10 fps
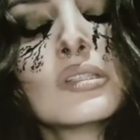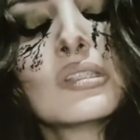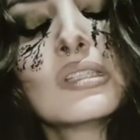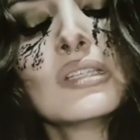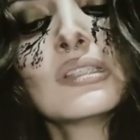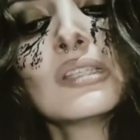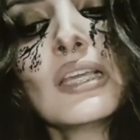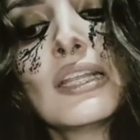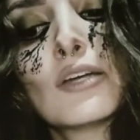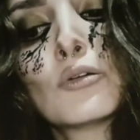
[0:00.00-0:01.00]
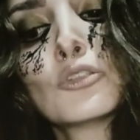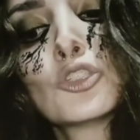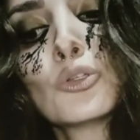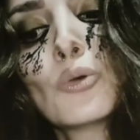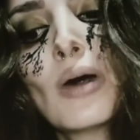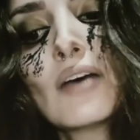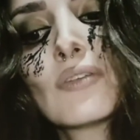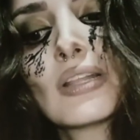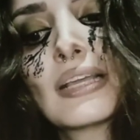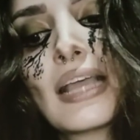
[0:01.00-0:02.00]
Cecília
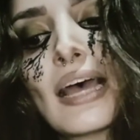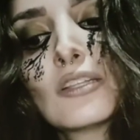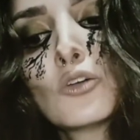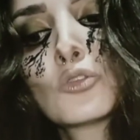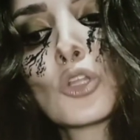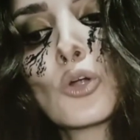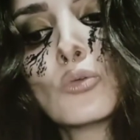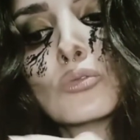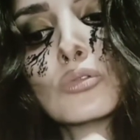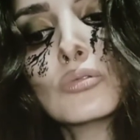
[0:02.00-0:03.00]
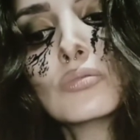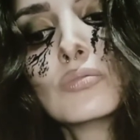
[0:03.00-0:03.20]
continuava ligada ao tronco,